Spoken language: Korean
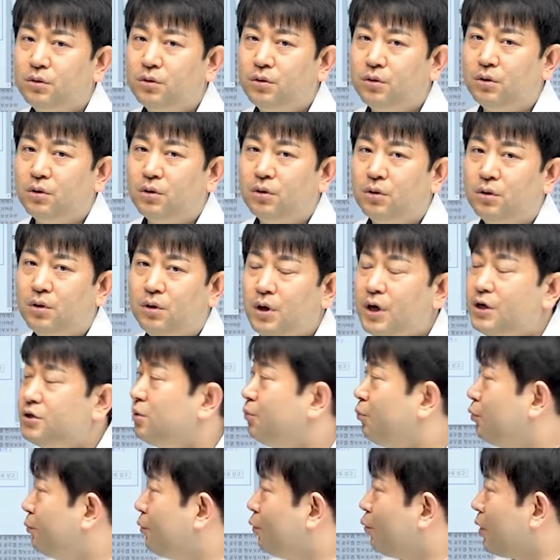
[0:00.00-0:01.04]
어,
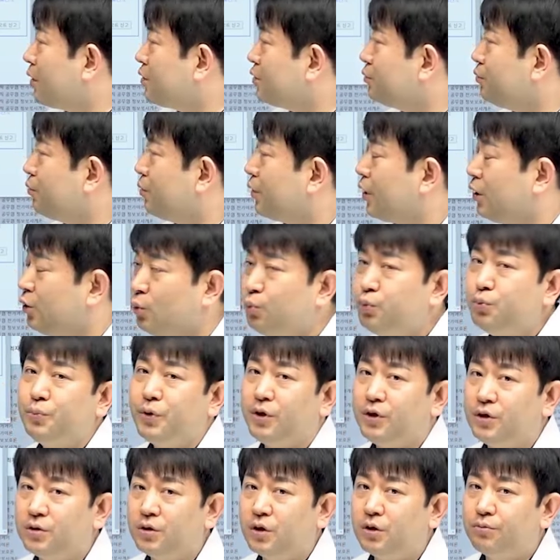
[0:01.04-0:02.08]
해설 보면 완성도가 꽤 높은
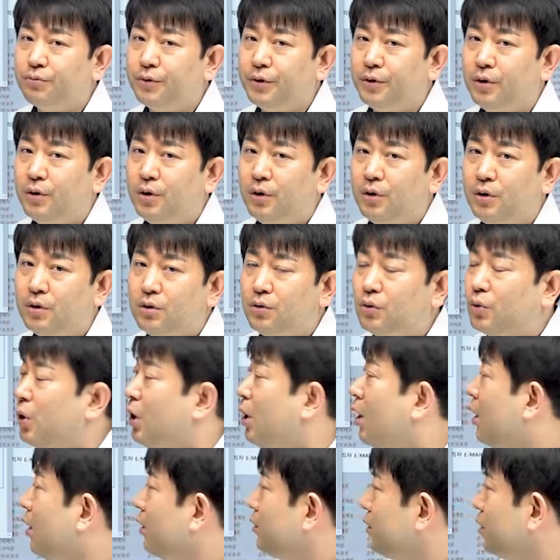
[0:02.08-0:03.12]
편이더라고요. 그리고
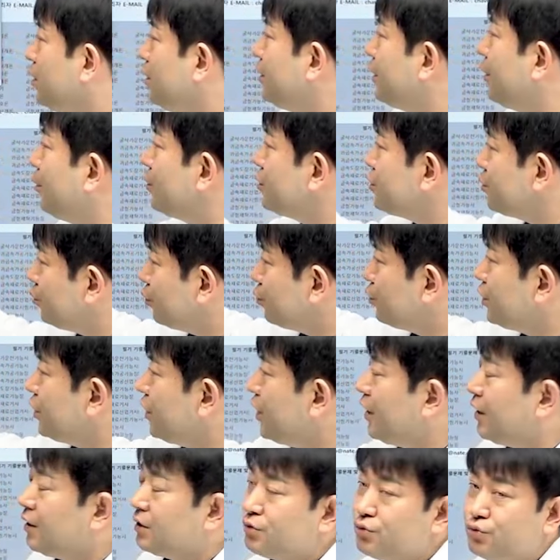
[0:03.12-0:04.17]
틀린 내용이 있으면 또
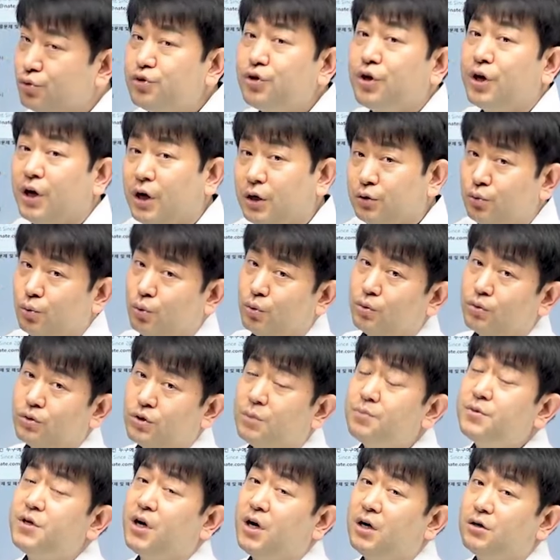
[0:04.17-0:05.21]
뒤에 수정해가 또
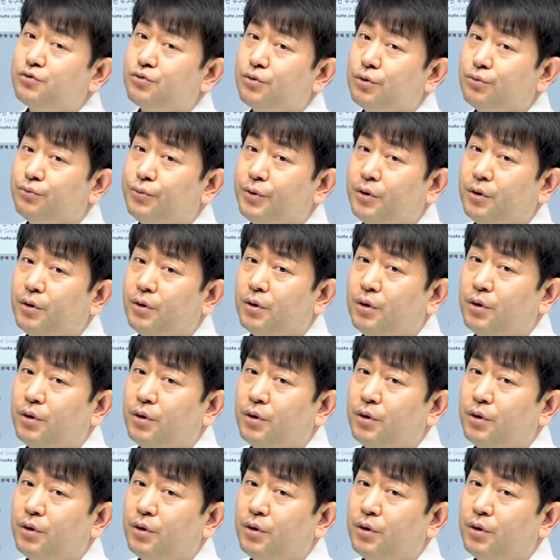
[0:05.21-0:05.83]
첨삭할 수 있고요.